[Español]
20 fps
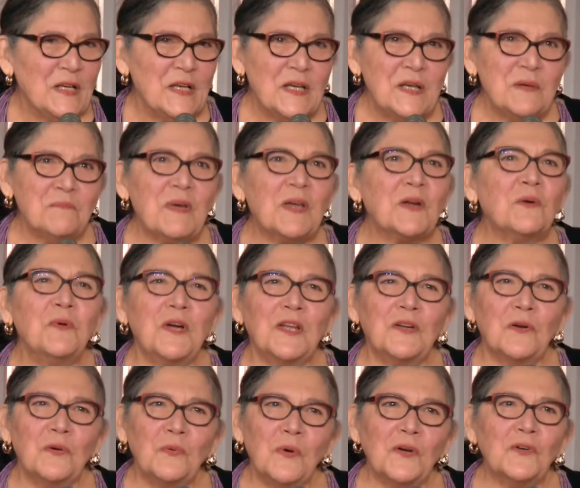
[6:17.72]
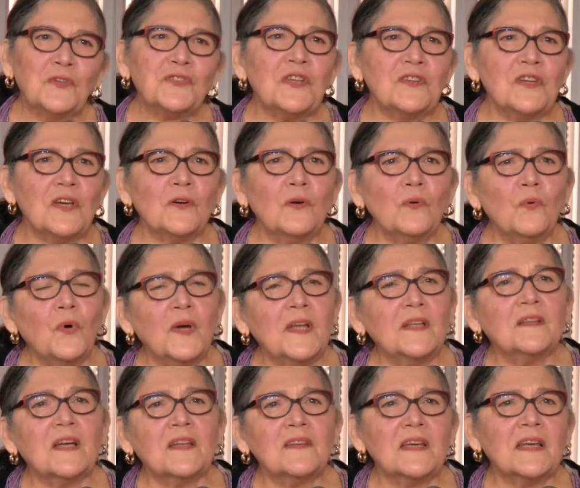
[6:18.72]
Pero bueno, luego se dieron
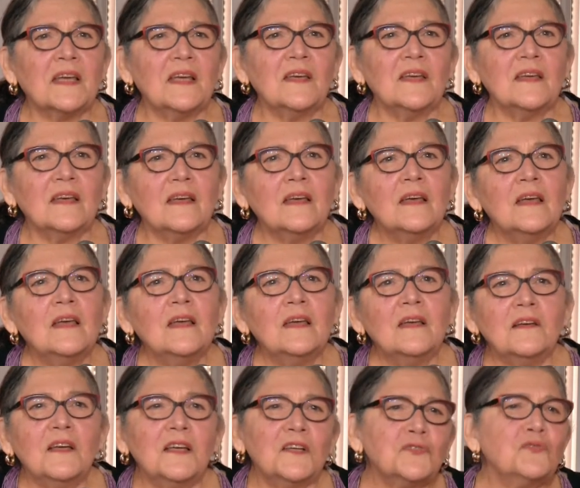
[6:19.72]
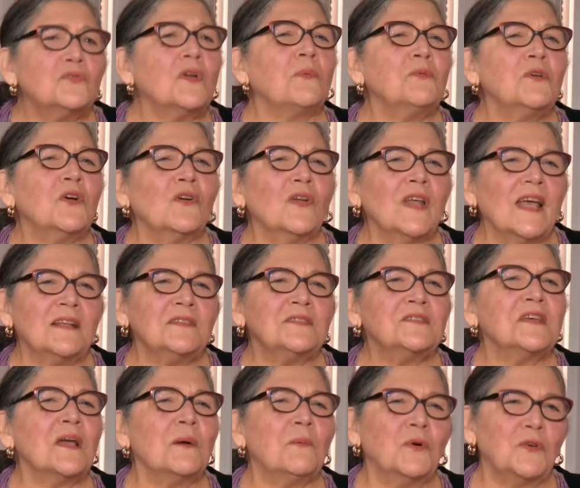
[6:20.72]
cuenta de que es una
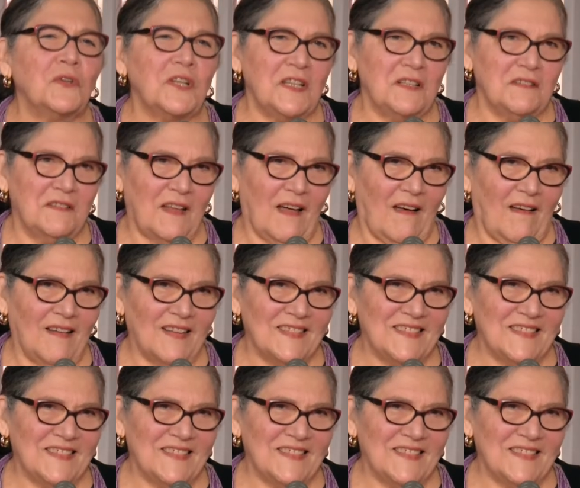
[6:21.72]
violencia bonita.